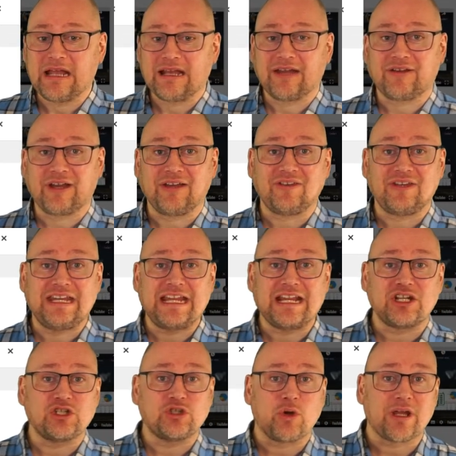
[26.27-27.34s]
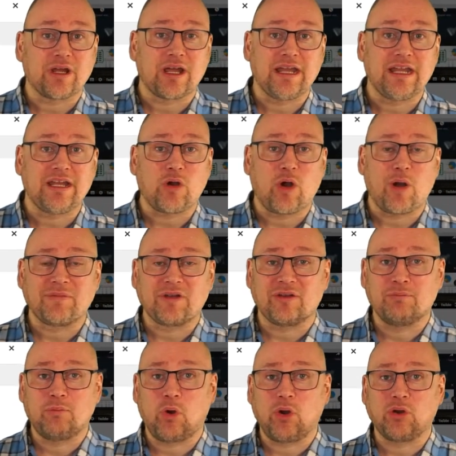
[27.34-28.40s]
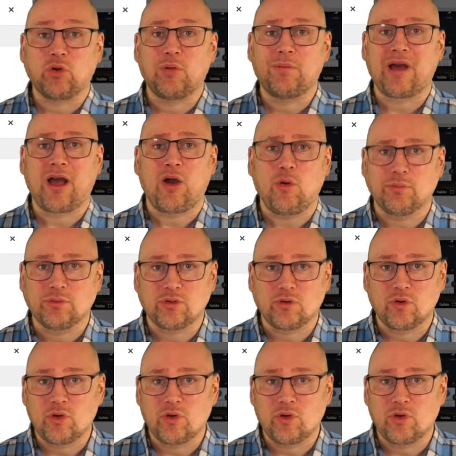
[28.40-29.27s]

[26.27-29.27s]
Das heißt, hier steuere ich, ob das Board überhaupt